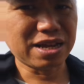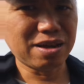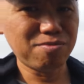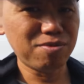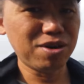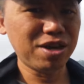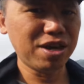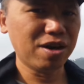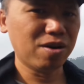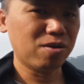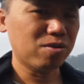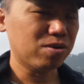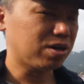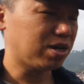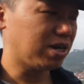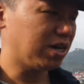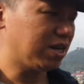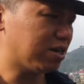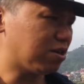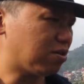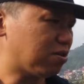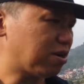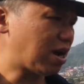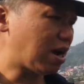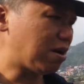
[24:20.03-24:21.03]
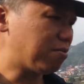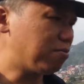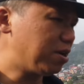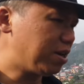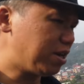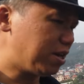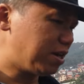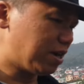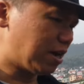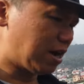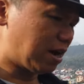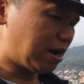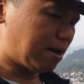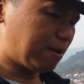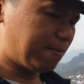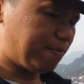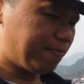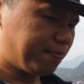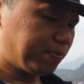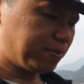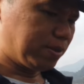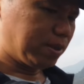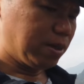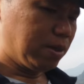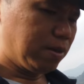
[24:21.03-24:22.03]
ta tìm hiểu thì nó đã bị à,
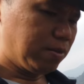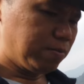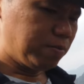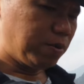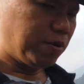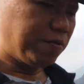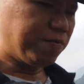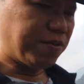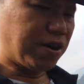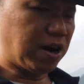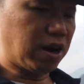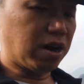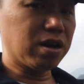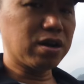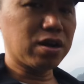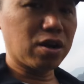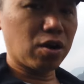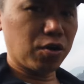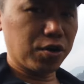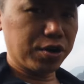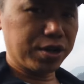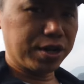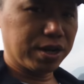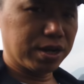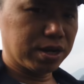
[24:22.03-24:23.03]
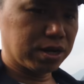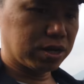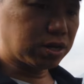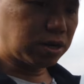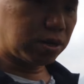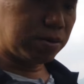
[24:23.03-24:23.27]
bị vỡ rồi